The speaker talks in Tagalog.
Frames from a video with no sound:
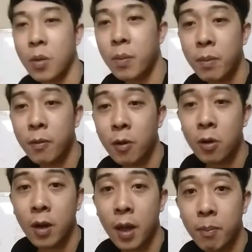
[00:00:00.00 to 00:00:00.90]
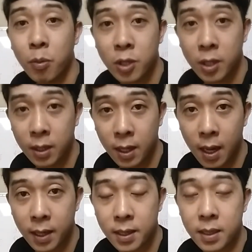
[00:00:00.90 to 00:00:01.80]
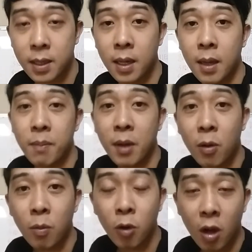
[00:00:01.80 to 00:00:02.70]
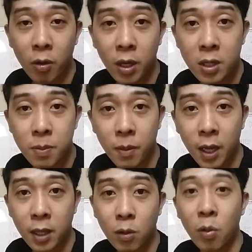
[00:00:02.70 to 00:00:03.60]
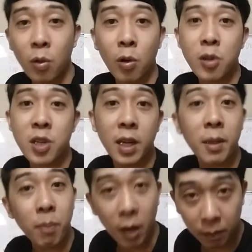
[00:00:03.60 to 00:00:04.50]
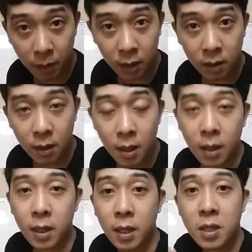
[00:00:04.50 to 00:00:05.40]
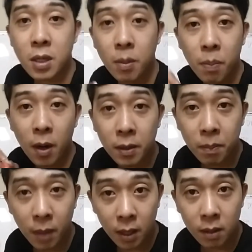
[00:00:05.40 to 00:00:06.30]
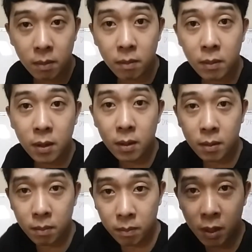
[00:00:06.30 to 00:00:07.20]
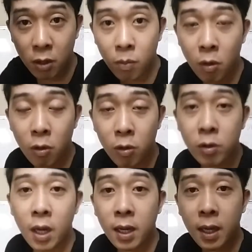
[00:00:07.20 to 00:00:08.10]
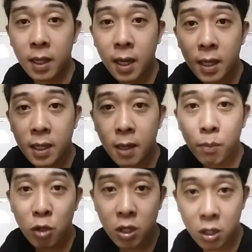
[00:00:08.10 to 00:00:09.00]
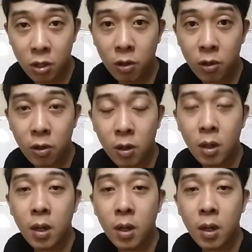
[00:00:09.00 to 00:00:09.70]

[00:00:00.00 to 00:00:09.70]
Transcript: So before I proceed guys, meron muna akong i-explain tungkol sa department. Each department binubuo ng kanya-kanyang posisyon